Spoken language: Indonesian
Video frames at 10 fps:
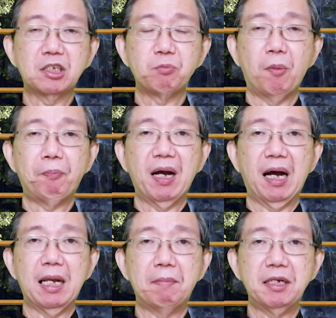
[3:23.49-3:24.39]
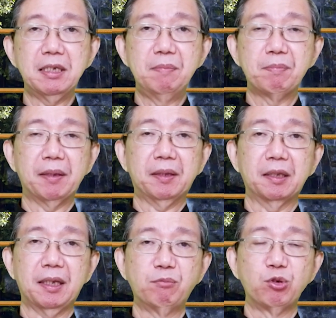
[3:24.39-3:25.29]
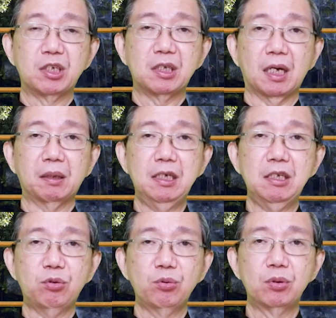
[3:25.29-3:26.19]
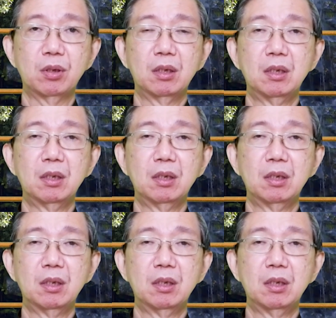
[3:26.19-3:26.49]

semua pengalaman iman tentang mujizat itu